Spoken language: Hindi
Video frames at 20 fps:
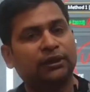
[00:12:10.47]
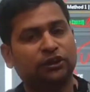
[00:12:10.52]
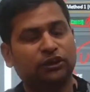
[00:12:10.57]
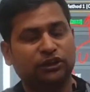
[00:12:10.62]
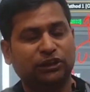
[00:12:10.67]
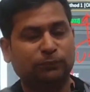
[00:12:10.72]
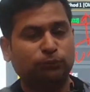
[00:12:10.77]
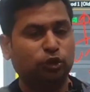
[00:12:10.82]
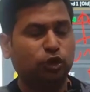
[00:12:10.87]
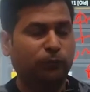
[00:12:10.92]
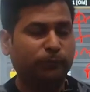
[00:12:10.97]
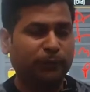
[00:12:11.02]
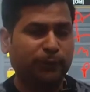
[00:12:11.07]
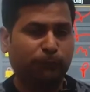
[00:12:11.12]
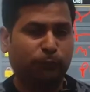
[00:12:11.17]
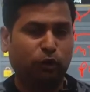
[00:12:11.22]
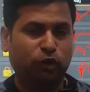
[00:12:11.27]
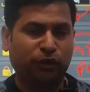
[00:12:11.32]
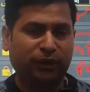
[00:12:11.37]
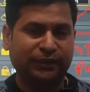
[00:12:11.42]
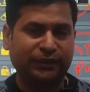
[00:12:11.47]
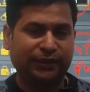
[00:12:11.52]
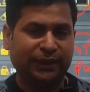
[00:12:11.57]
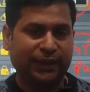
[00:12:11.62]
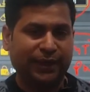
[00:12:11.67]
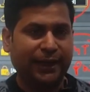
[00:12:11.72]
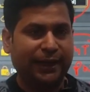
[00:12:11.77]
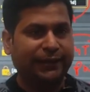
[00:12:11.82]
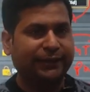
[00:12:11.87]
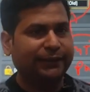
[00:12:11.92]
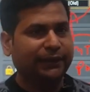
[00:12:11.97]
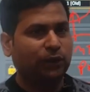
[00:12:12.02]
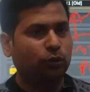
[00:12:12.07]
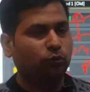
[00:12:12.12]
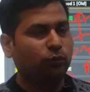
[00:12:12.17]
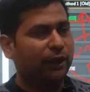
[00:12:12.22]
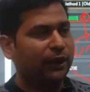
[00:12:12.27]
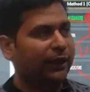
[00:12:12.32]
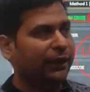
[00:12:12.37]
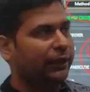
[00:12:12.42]
तो जब यूएमटी प्रो के अंदर ऐड नहीं
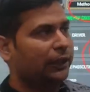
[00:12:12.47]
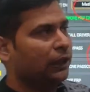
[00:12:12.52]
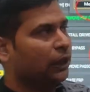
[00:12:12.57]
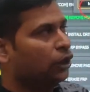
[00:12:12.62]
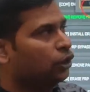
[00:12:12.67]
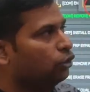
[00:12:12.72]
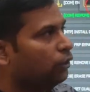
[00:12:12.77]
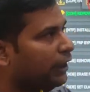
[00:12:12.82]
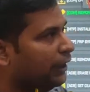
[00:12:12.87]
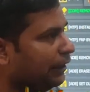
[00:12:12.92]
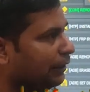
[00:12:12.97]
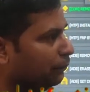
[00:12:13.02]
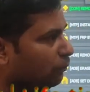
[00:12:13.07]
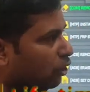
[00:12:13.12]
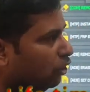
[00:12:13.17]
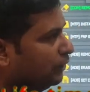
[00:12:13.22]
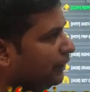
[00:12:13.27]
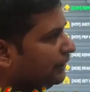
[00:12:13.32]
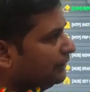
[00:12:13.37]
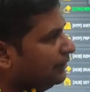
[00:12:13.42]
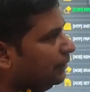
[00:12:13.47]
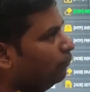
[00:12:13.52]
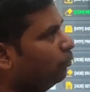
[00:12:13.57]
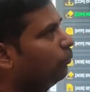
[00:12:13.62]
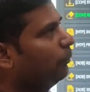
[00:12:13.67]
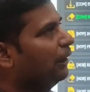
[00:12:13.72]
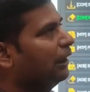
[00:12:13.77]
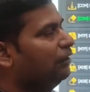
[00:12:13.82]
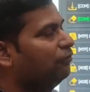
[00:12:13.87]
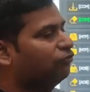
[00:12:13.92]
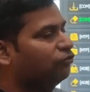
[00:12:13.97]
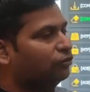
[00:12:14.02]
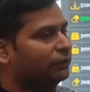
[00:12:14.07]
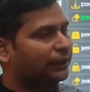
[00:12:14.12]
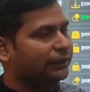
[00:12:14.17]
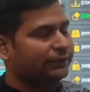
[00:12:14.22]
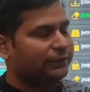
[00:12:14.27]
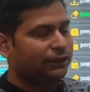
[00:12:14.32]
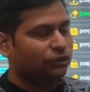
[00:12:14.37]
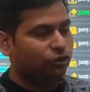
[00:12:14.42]
हुआ है तो अगर बहुत ऐसे मोबाइल फोन
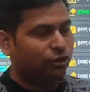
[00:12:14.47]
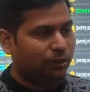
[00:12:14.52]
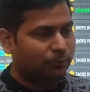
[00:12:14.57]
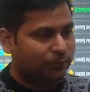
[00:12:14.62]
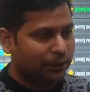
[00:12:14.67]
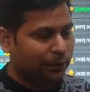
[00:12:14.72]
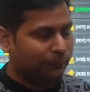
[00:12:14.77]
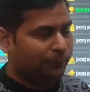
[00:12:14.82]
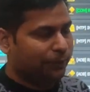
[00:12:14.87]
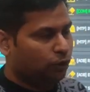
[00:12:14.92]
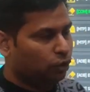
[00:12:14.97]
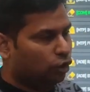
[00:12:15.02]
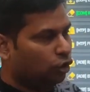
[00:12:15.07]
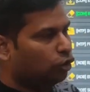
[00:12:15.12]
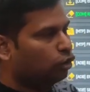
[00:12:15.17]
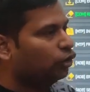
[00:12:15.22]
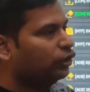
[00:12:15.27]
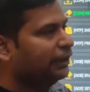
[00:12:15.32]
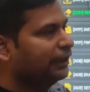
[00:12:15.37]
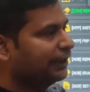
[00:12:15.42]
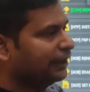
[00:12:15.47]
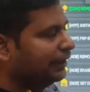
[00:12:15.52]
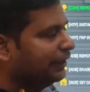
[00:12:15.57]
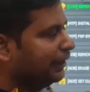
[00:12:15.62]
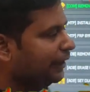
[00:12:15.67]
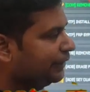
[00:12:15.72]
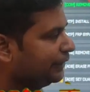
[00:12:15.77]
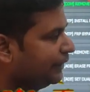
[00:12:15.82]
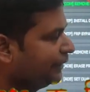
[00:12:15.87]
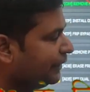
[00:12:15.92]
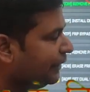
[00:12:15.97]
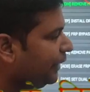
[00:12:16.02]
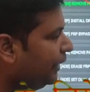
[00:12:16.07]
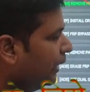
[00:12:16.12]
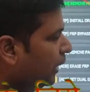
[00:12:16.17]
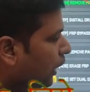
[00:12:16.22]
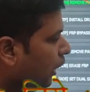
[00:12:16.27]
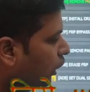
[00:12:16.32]
आते हैं जो हमारे पास लॉक खोलने के लिए आते थे